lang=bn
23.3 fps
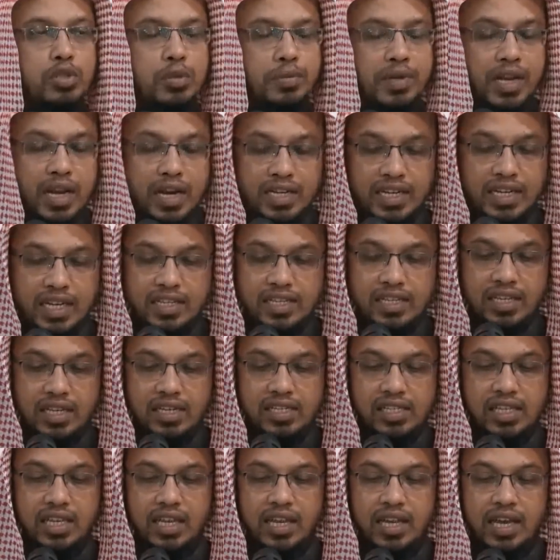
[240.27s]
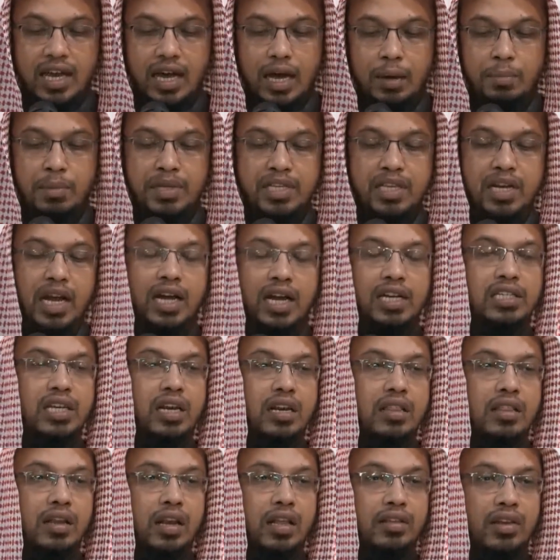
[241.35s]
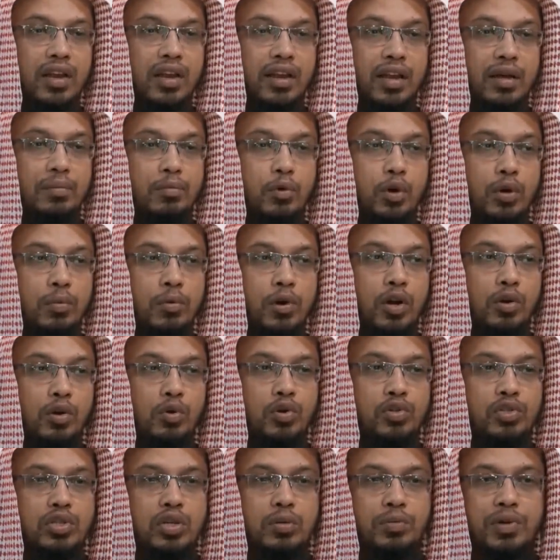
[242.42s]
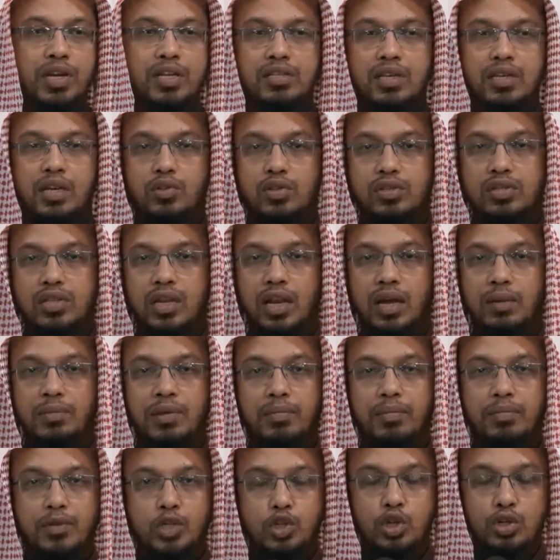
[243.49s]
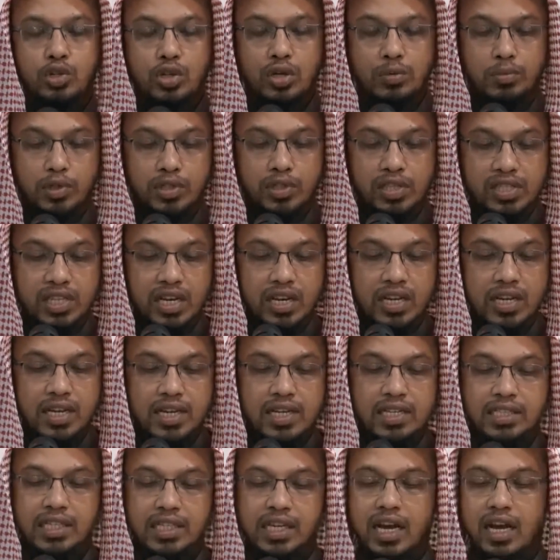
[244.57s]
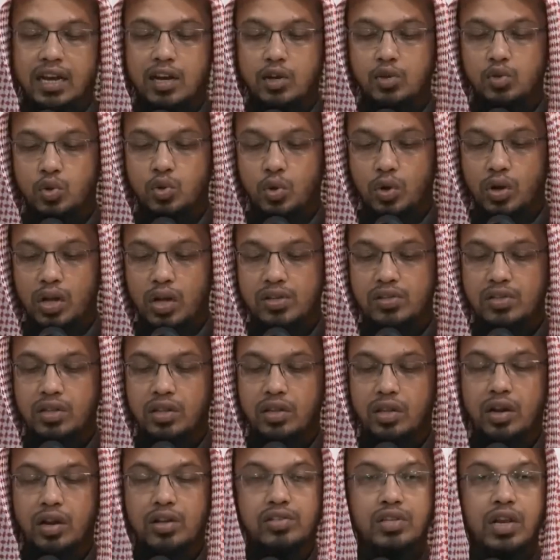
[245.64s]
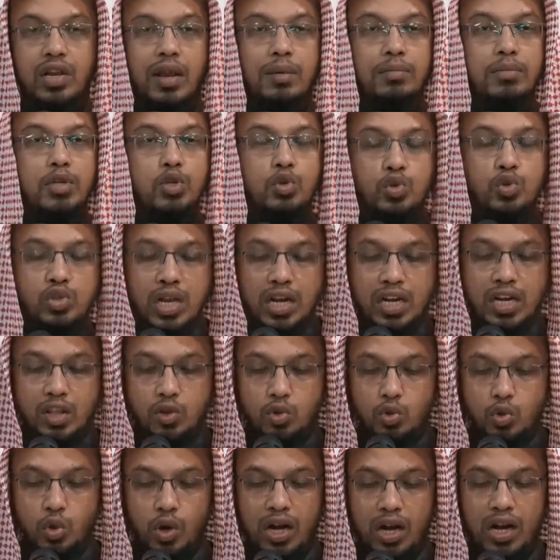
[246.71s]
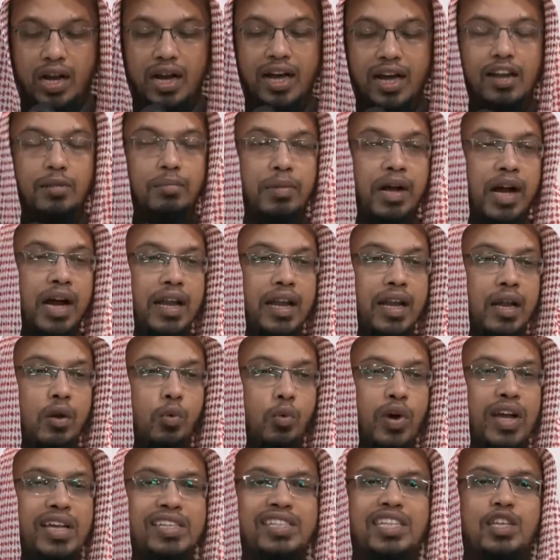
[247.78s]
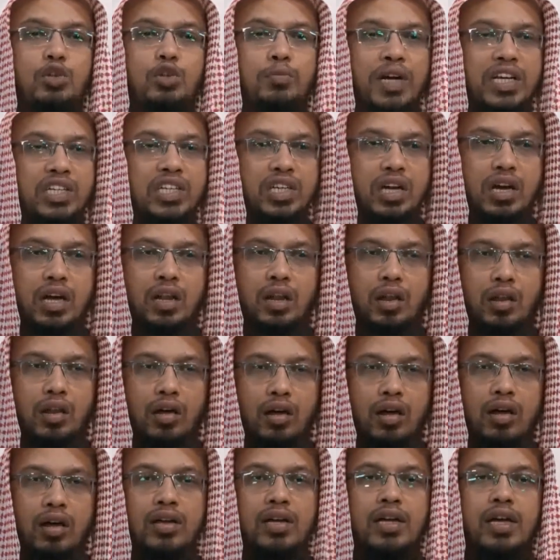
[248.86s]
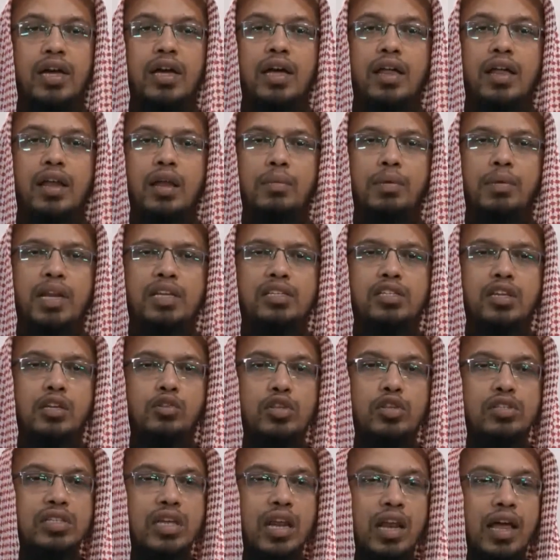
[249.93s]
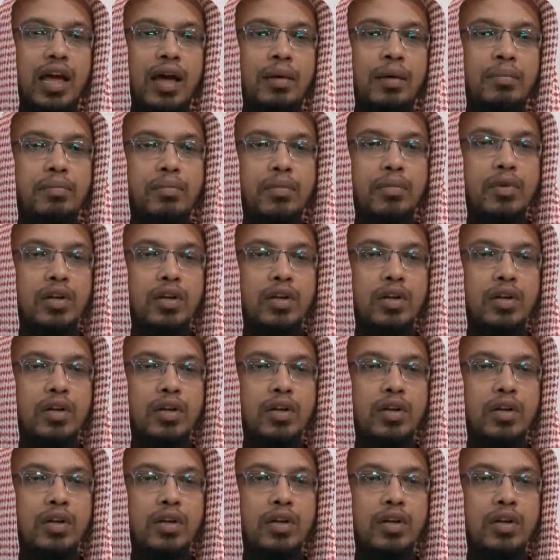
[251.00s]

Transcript: মুসলিমের আরেকটি হাদিস আসছে আমাদান আয়সা রাদিল্লাহ তালানহা বর্ণনা করেছেন নবী আলাইসালাতামের বিষয়ে তিনি বলতেছেন যে কান রসুল্লাহ সাল্লাহ সাল্লাম ইউসাল্লি দোহা আর বান ওয়াসিদু মাশা আল্লাহ নবী আলাইসালাতাম